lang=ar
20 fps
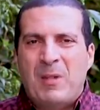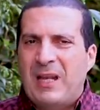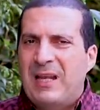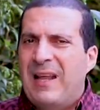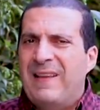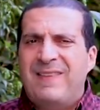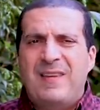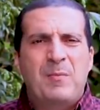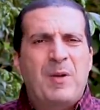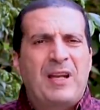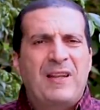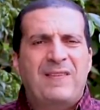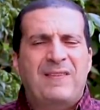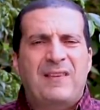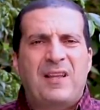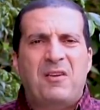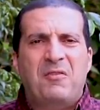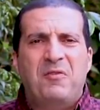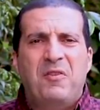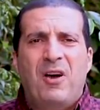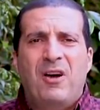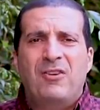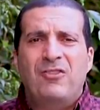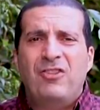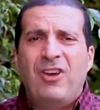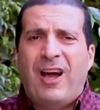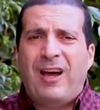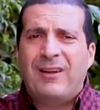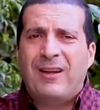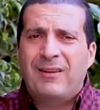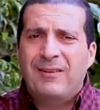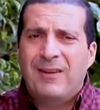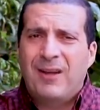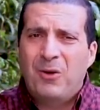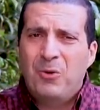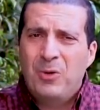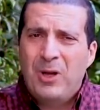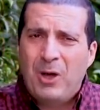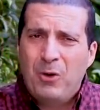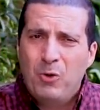من لزم الاستغفار جعل
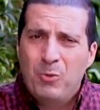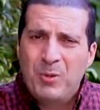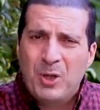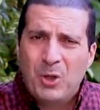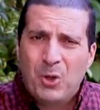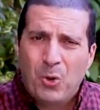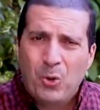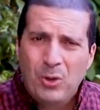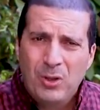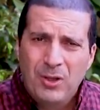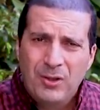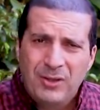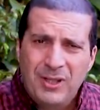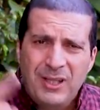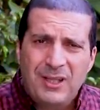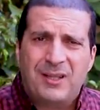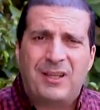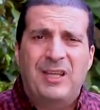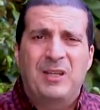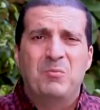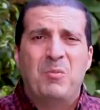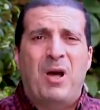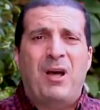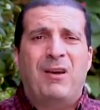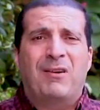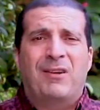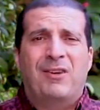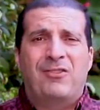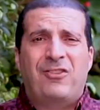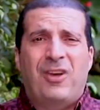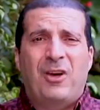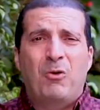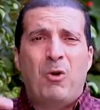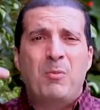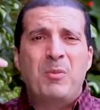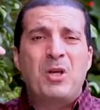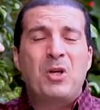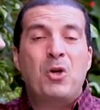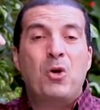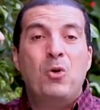الله له من كل ضيق مخرجا
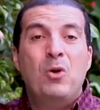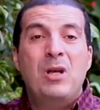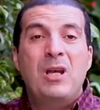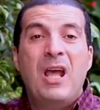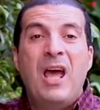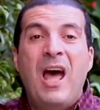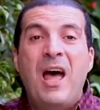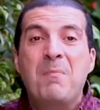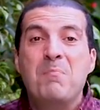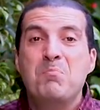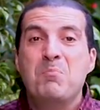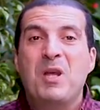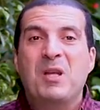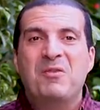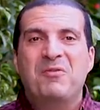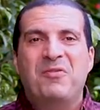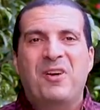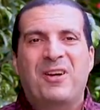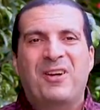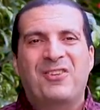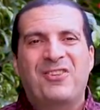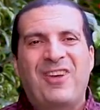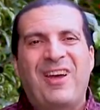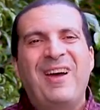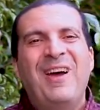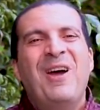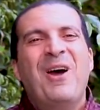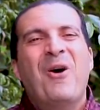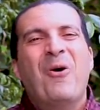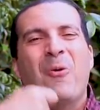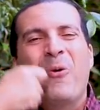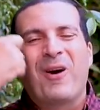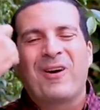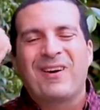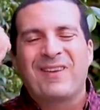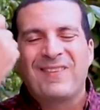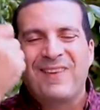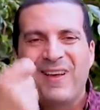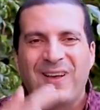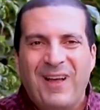ومن كل هم فرجا
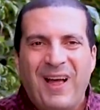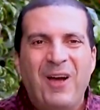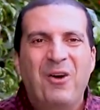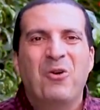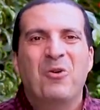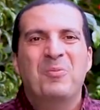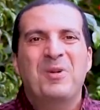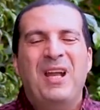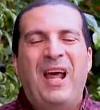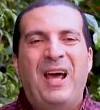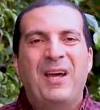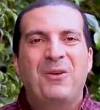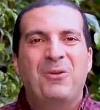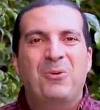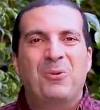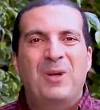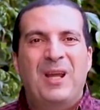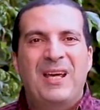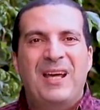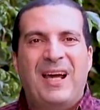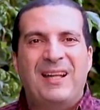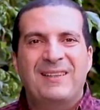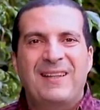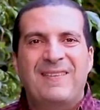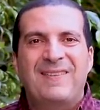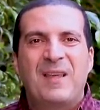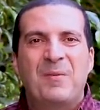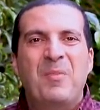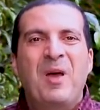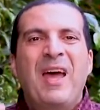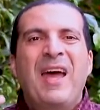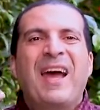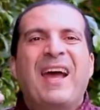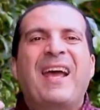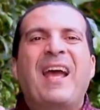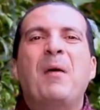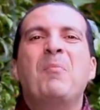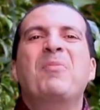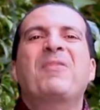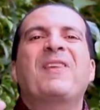ورزقه من حيث لا يحتسب
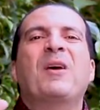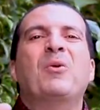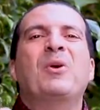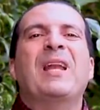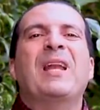خمسة